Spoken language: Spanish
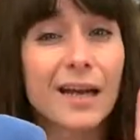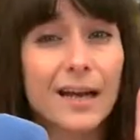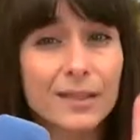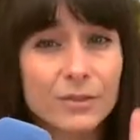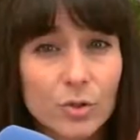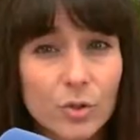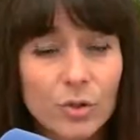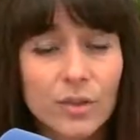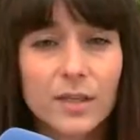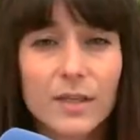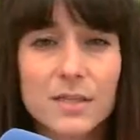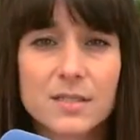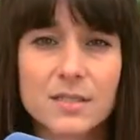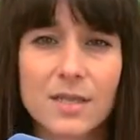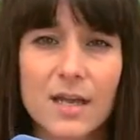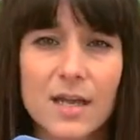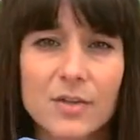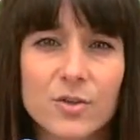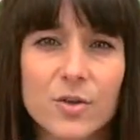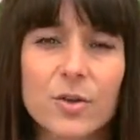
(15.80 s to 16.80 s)
14 este
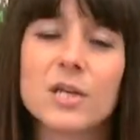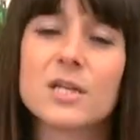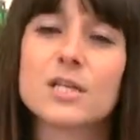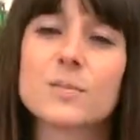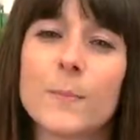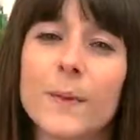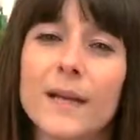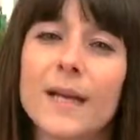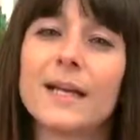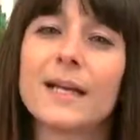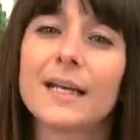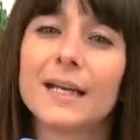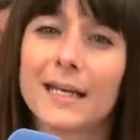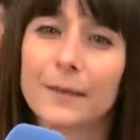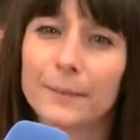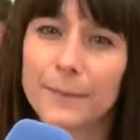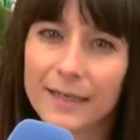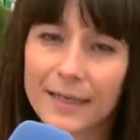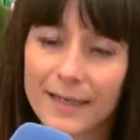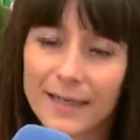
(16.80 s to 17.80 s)
año esperan
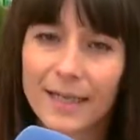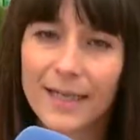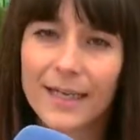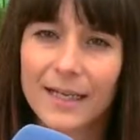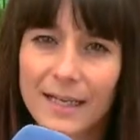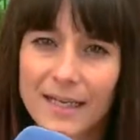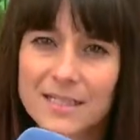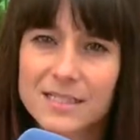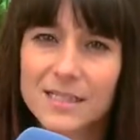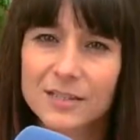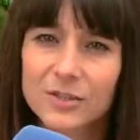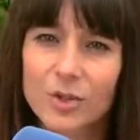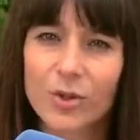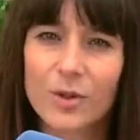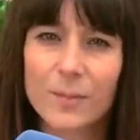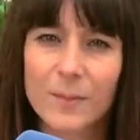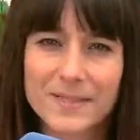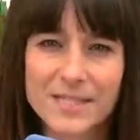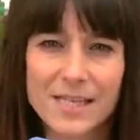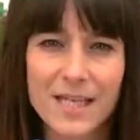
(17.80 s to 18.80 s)
revalidar el éxito de
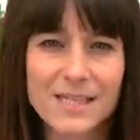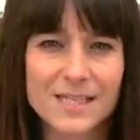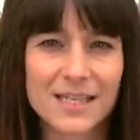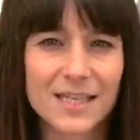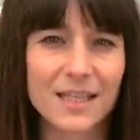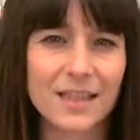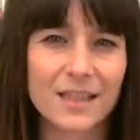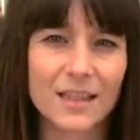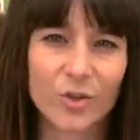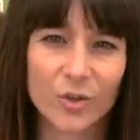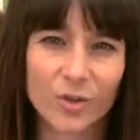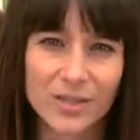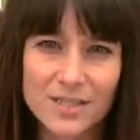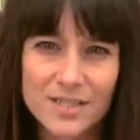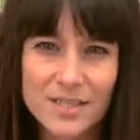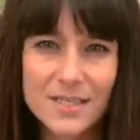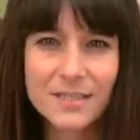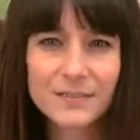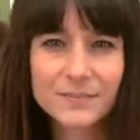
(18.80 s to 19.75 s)
pasadas ediciones.